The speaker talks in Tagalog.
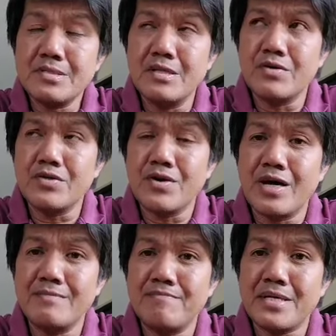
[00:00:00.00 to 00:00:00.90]
Na kuno
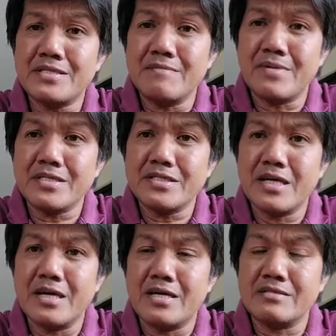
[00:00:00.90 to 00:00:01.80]
nga ay biktima
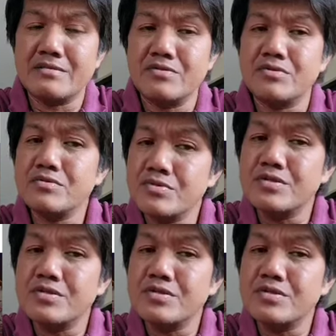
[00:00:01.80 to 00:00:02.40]
siya at yung,